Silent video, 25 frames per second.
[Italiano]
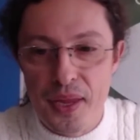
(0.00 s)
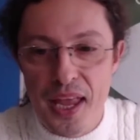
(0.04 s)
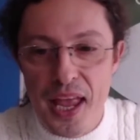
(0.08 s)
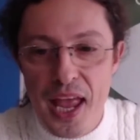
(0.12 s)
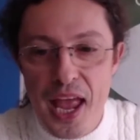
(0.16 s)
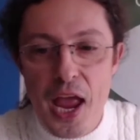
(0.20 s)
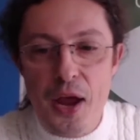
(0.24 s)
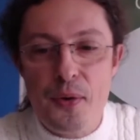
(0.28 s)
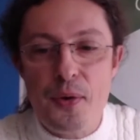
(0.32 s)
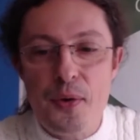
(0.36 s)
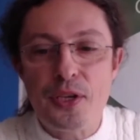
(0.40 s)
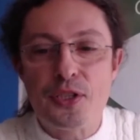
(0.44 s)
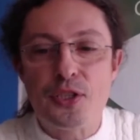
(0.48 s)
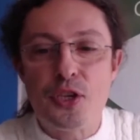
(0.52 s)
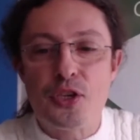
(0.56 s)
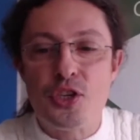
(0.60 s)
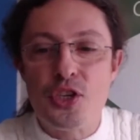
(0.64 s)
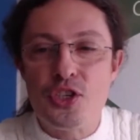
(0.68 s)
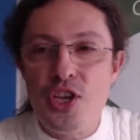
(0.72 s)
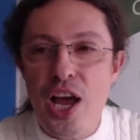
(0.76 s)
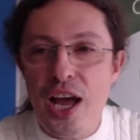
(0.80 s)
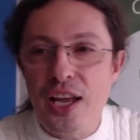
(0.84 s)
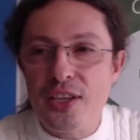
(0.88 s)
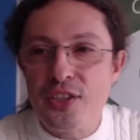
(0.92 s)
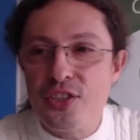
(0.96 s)
E questo ci
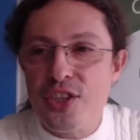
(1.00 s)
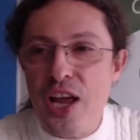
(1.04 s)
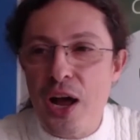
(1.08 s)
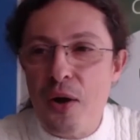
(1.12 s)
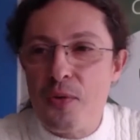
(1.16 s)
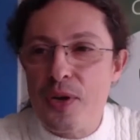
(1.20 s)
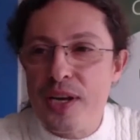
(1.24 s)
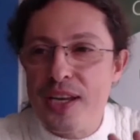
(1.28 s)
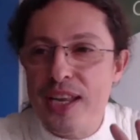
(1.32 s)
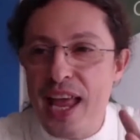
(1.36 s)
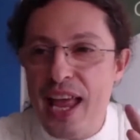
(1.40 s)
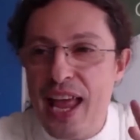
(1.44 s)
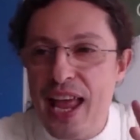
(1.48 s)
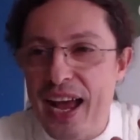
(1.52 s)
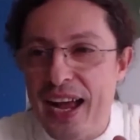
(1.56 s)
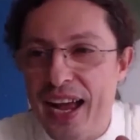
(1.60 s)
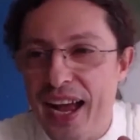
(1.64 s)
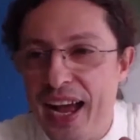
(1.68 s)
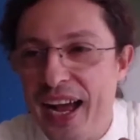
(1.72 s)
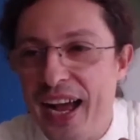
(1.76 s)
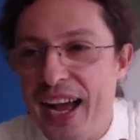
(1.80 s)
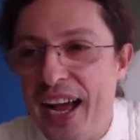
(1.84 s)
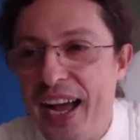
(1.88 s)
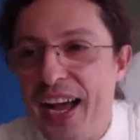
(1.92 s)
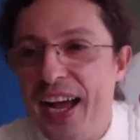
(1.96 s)
già dà un'idea
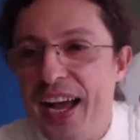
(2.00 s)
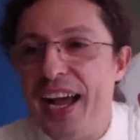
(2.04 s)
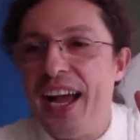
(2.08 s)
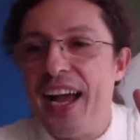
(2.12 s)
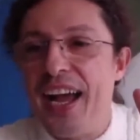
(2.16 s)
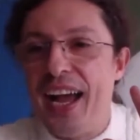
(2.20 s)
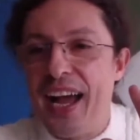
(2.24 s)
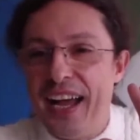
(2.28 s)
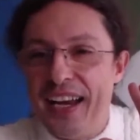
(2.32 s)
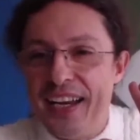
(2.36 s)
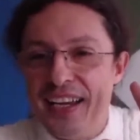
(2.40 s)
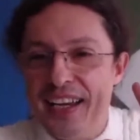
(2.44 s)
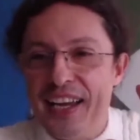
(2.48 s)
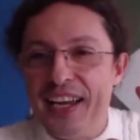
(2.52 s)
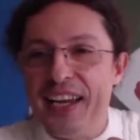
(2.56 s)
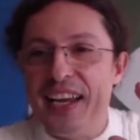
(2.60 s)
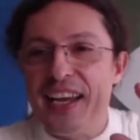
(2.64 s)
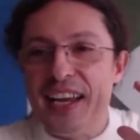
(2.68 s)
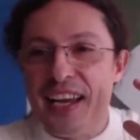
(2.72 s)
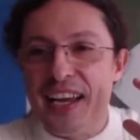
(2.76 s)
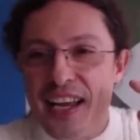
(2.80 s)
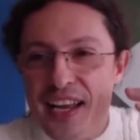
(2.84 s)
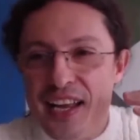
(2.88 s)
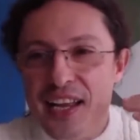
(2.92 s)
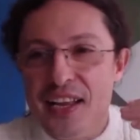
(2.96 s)
eh, di,
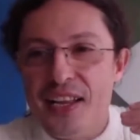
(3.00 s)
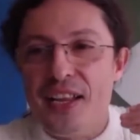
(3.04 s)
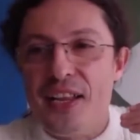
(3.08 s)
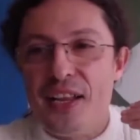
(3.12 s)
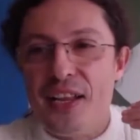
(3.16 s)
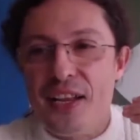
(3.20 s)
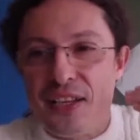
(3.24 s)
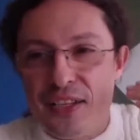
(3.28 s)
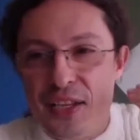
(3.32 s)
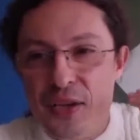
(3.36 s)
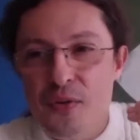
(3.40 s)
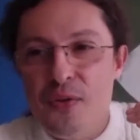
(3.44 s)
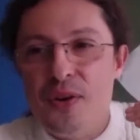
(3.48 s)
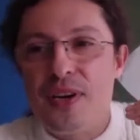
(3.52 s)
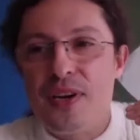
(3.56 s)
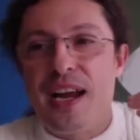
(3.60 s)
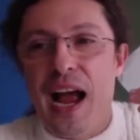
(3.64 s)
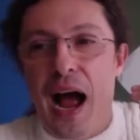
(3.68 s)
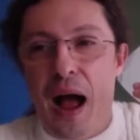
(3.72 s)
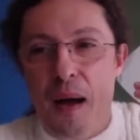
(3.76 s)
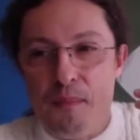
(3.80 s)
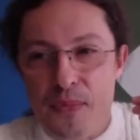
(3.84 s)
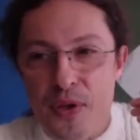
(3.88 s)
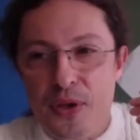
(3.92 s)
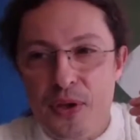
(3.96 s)
di, un
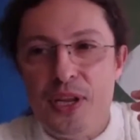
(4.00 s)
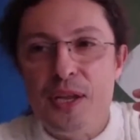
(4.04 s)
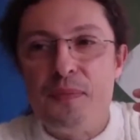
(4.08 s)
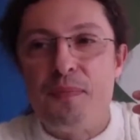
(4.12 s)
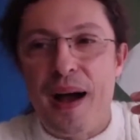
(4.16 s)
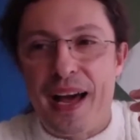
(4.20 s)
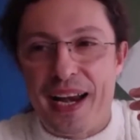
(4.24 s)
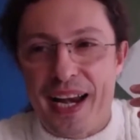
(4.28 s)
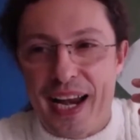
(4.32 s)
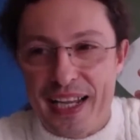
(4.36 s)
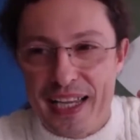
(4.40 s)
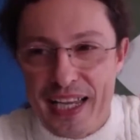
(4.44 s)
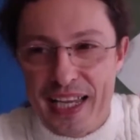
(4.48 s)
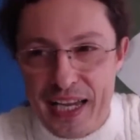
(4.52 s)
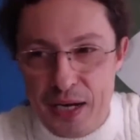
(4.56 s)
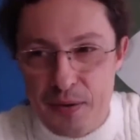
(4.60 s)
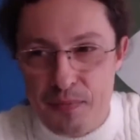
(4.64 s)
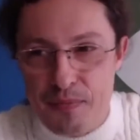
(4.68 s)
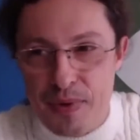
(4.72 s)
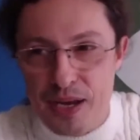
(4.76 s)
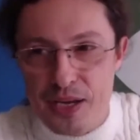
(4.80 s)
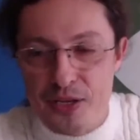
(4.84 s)
cambio di paradigma.